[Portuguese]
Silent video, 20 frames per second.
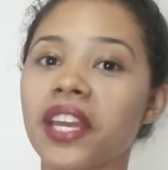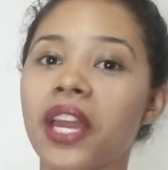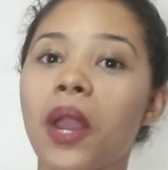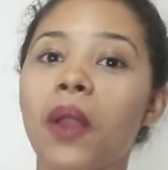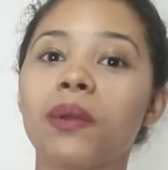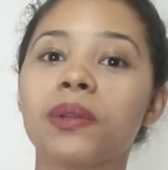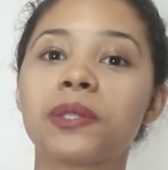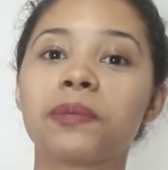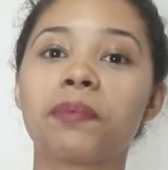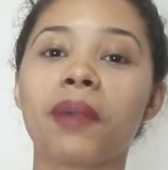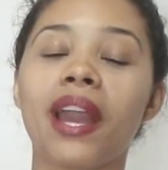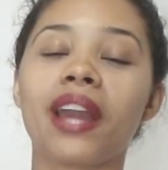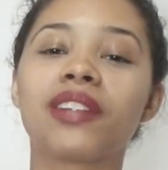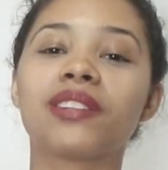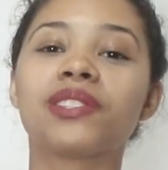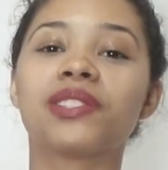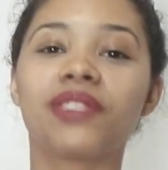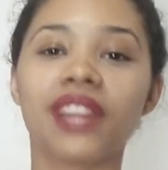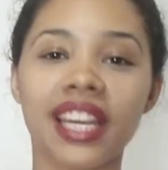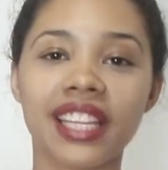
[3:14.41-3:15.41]
Eu
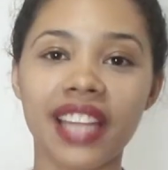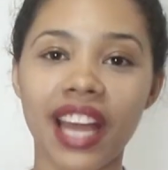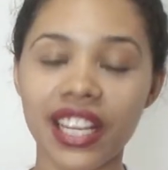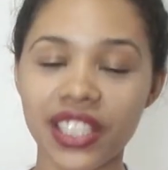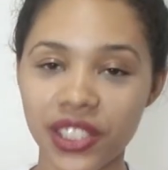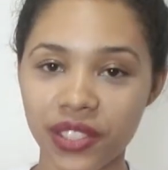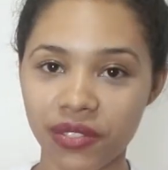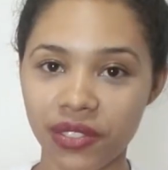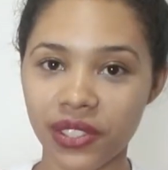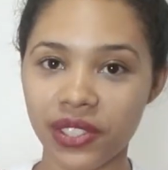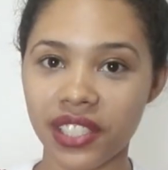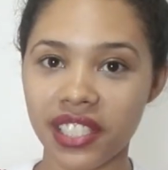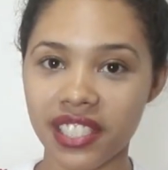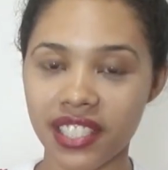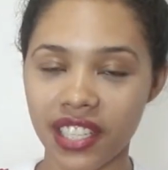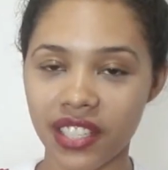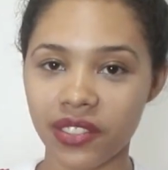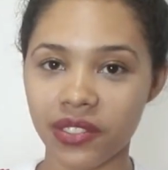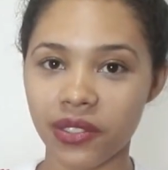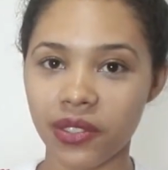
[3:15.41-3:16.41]
espero de verdade que vocês
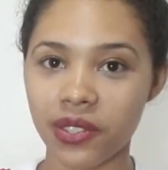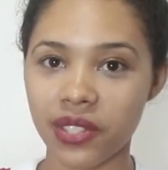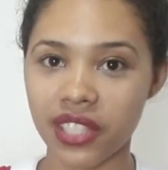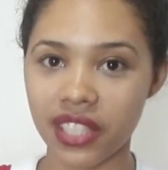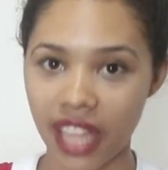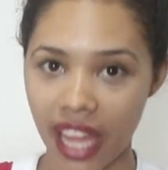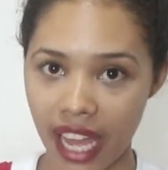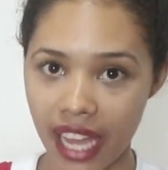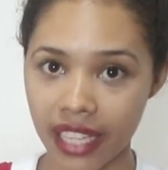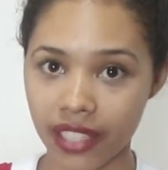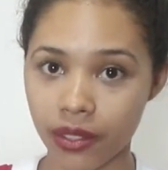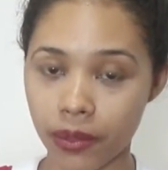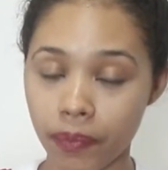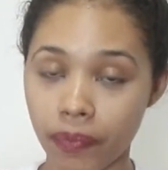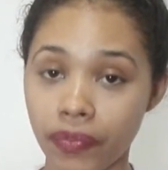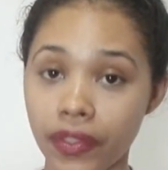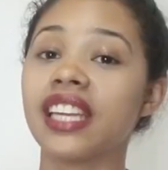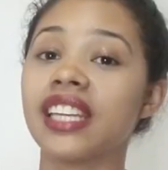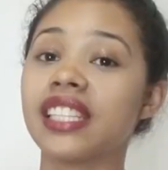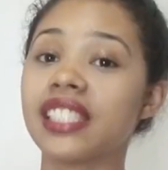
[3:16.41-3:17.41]
tenham
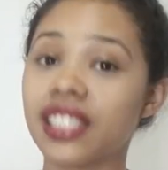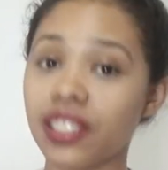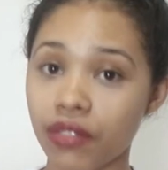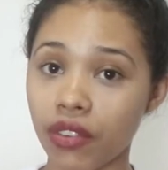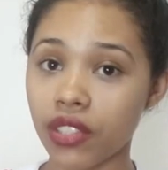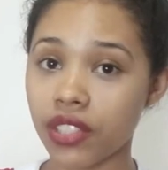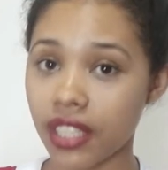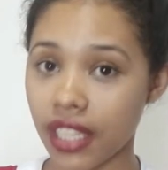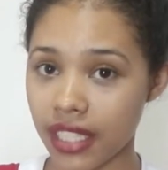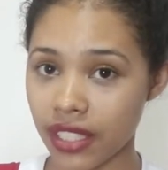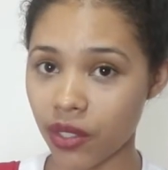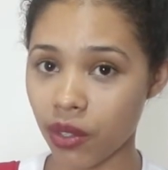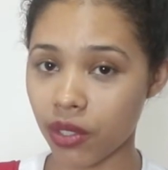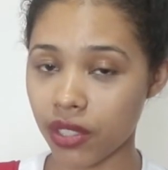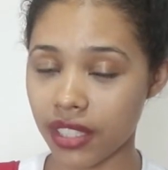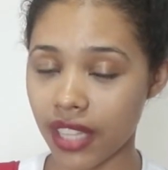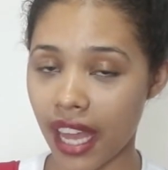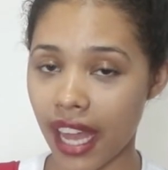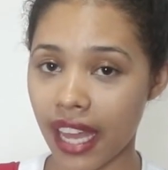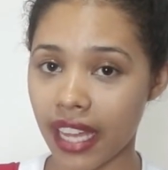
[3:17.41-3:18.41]
gostado. E se vocês
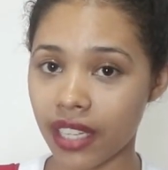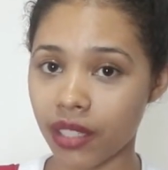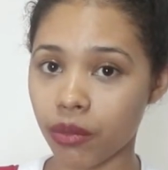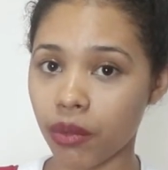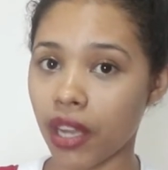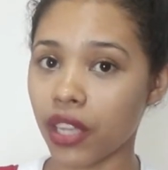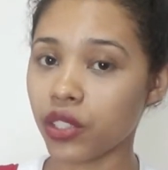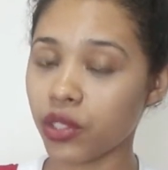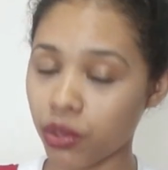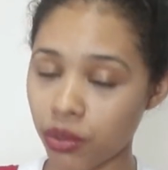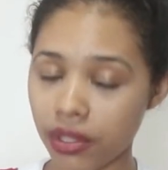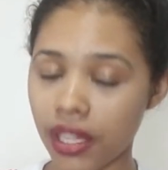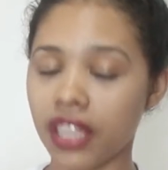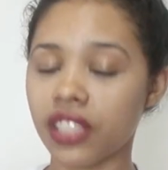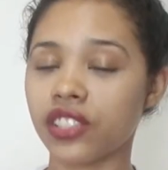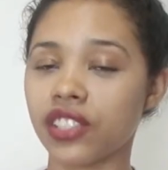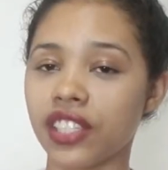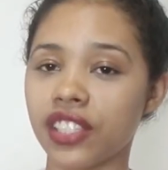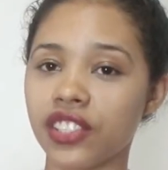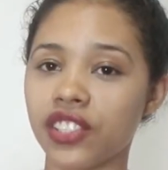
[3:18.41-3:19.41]
gostaram, ajuda
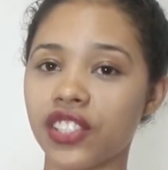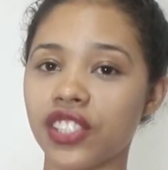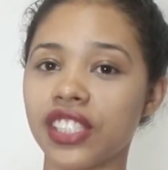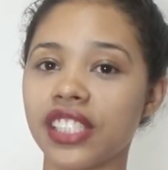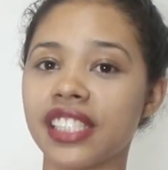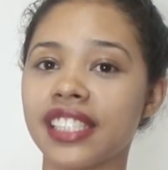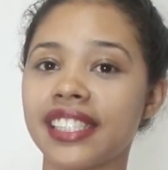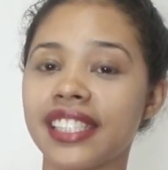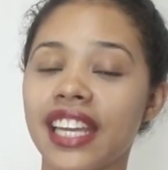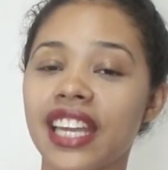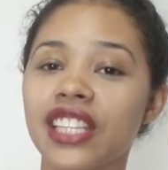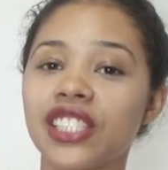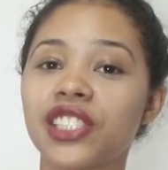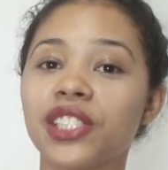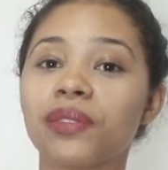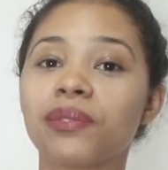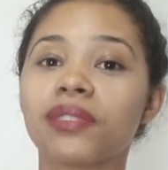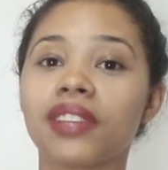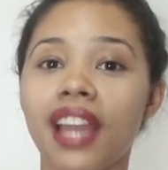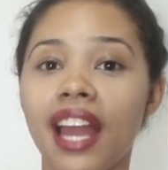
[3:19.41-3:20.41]
a gente e
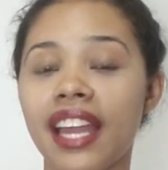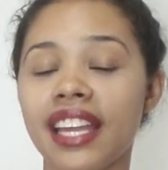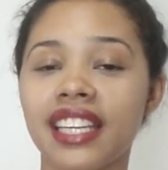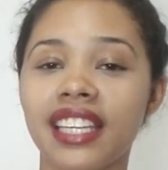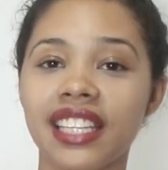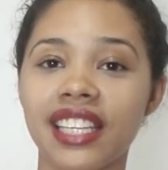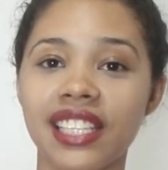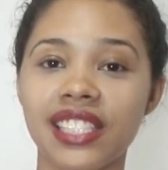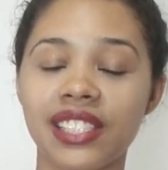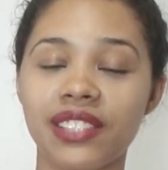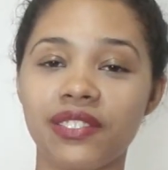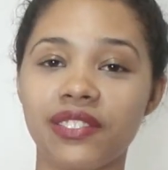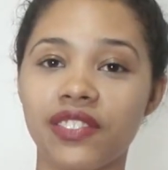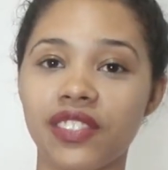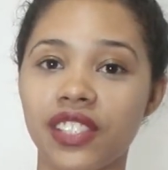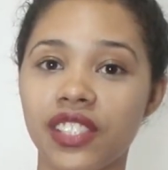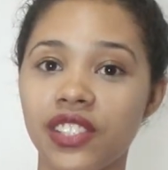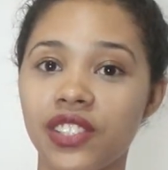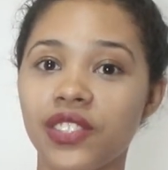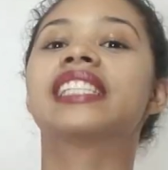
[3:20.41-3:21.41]
deixa um like nesse
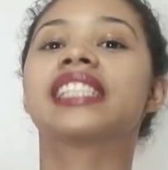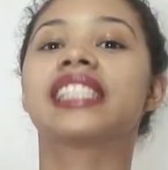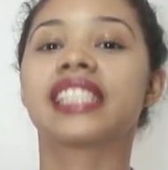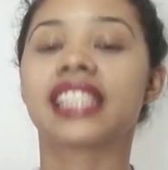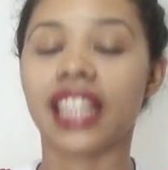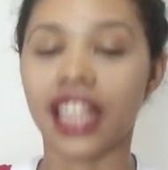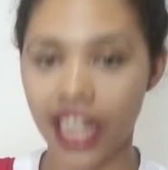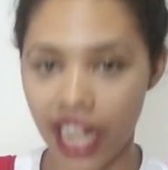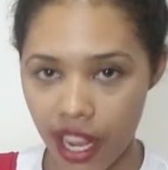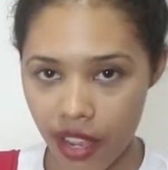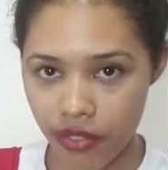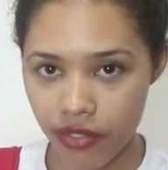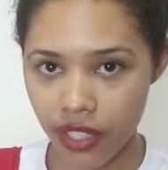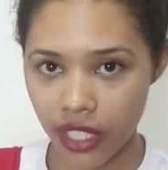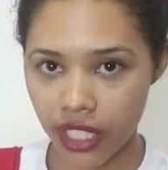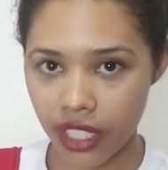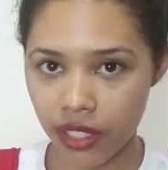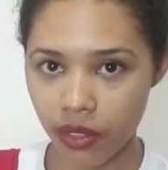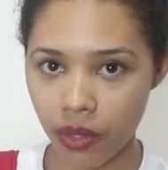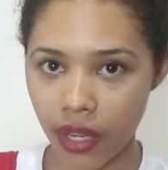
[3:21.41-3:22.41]
vídeo. Se inscreve
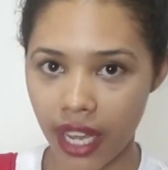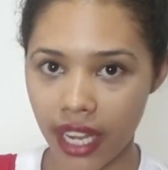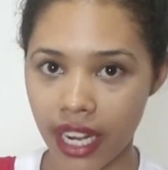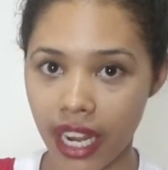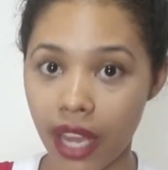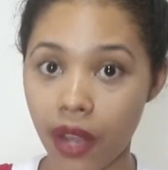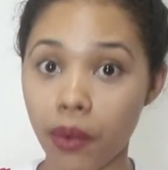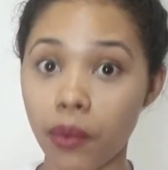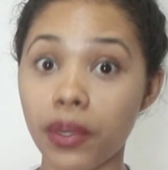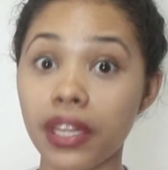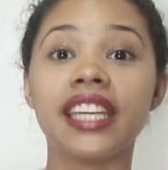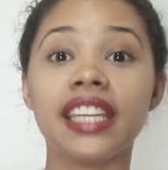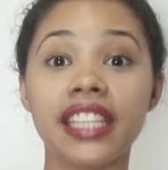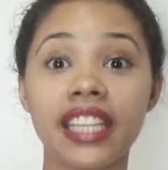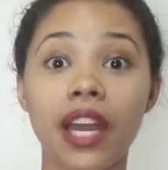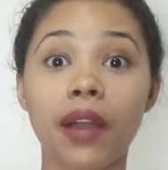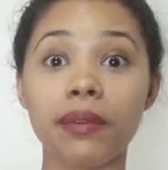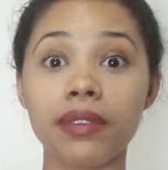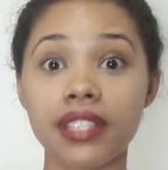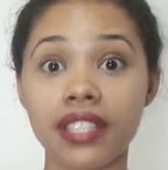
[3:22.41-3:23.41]
aqui no canal e
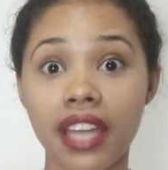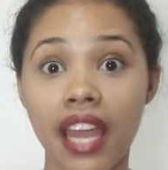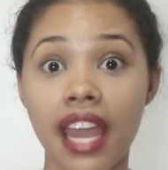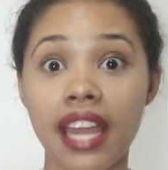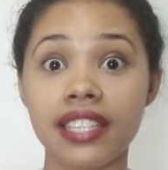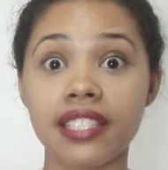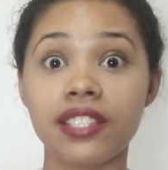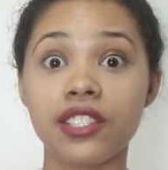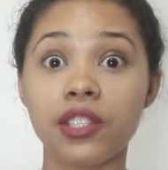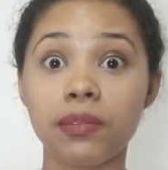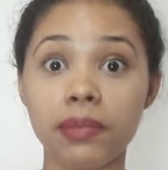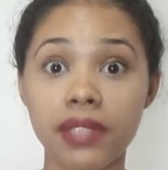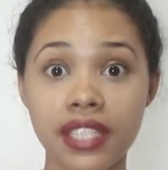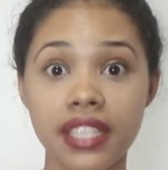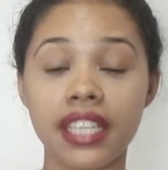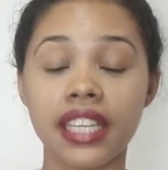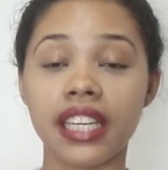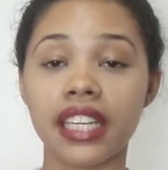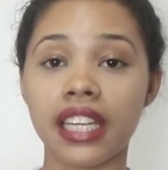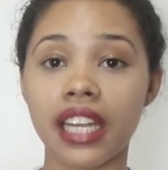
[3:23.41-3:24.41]
não esquece de me
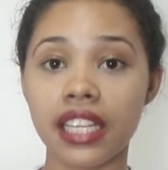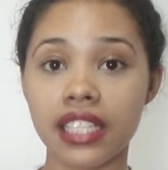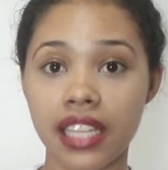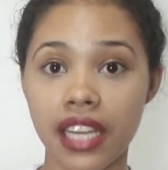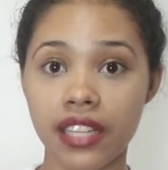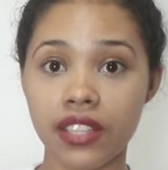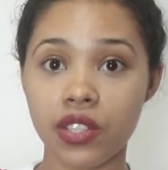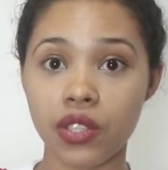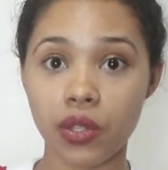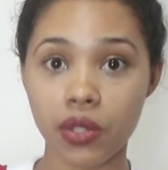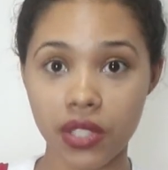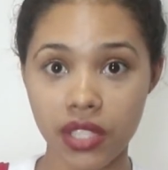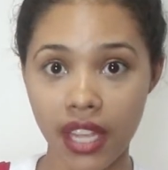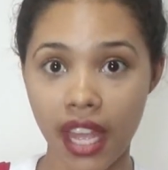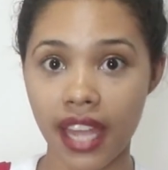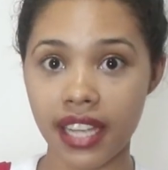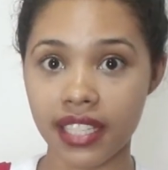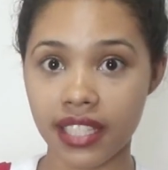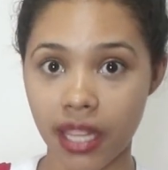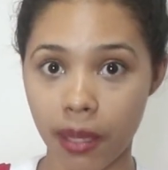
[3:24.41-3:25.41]
seguir nas redes
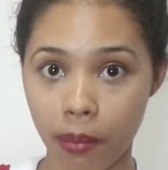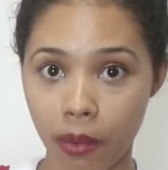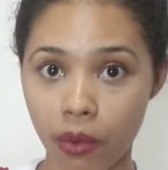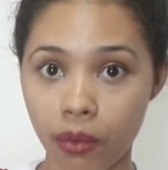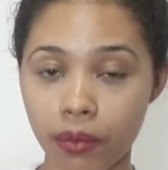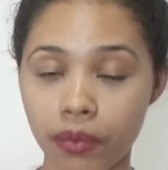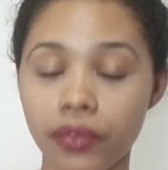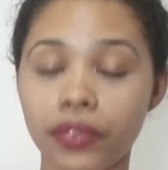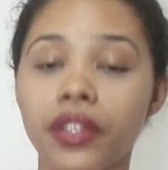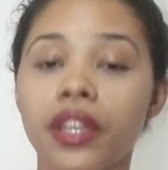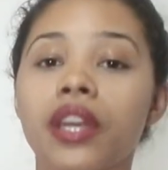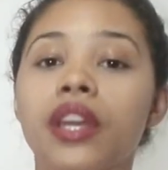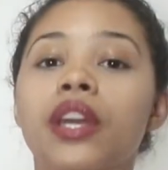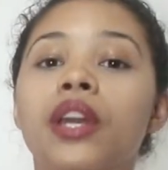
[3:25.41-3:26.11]
sociais, tá bom?